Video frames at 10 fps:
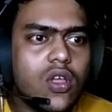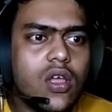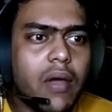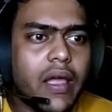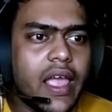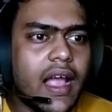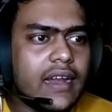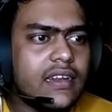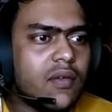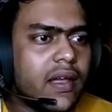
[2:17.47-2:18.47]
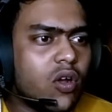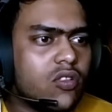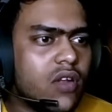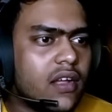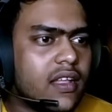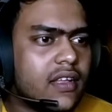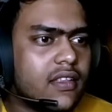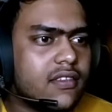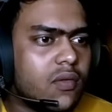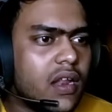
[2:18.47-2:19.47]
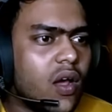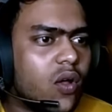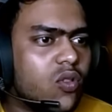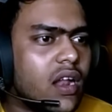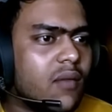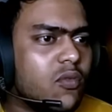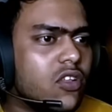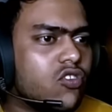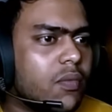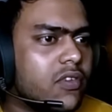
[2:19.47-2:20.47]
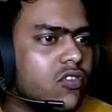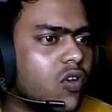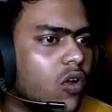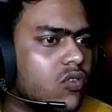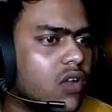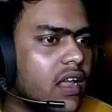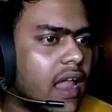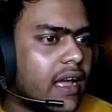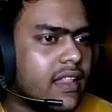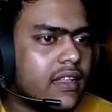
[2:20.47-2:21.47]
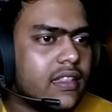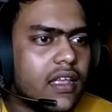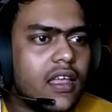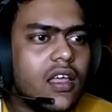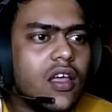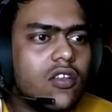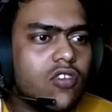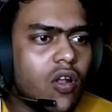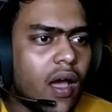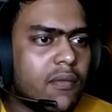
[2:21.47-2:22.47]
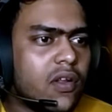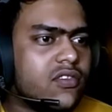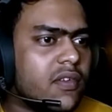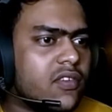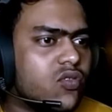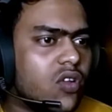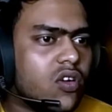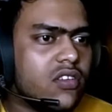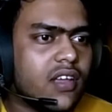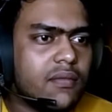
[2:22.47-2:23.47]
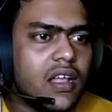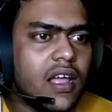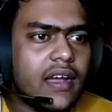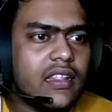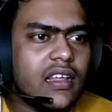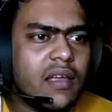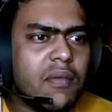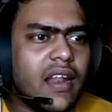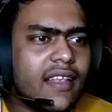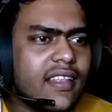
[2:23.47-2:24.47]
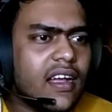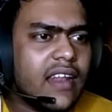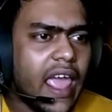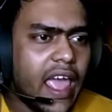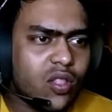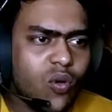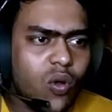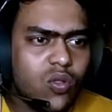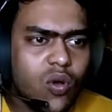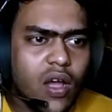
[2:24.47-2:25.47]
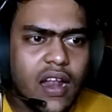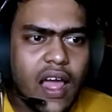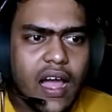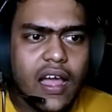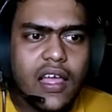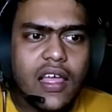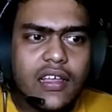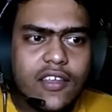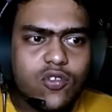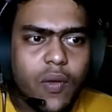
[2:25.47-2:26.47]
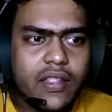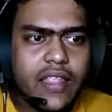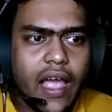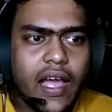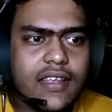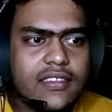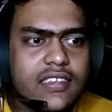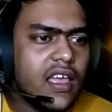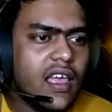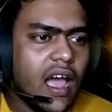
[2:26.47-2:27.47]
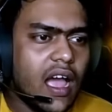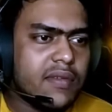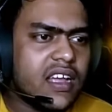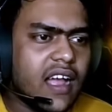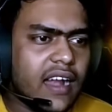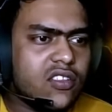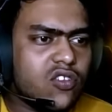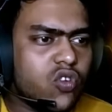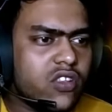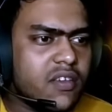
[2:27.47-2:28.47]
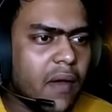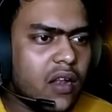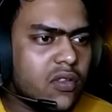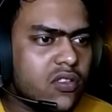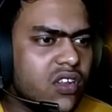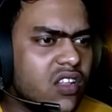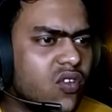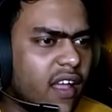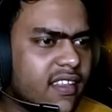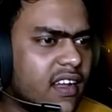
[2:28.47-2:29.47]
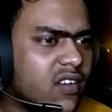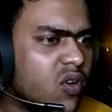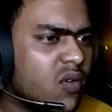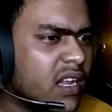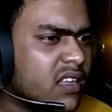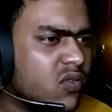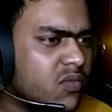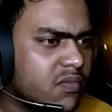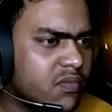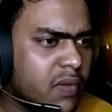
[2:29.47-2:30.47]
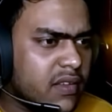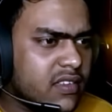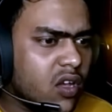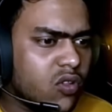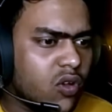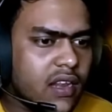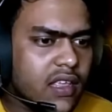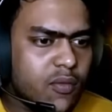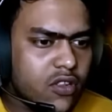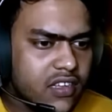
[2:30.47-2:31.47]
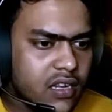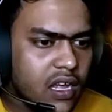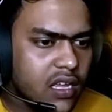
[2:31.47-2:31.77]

ভাই এই গাড়িটাও ভাই খতরনাক দেখতে ছিল মানে অন্ধকারের মধ্যে সব কিছুই খতরনাকই লাগে দেখতে চলো আমরা হচ্ছে এবার সুন্দর করে সামনের দিকে আগাতে থাকি ভাই রাস্তাঘাট এত অন্ধকার না কিছু ভাই দেখাই যাচ্ছে না আমাদের গাড়ি তো চলছে ভালো মতনই কিন্তু রাস্তাঘাটগুলো মানে একটু বেশি অন্ধকার কি বলছে এটা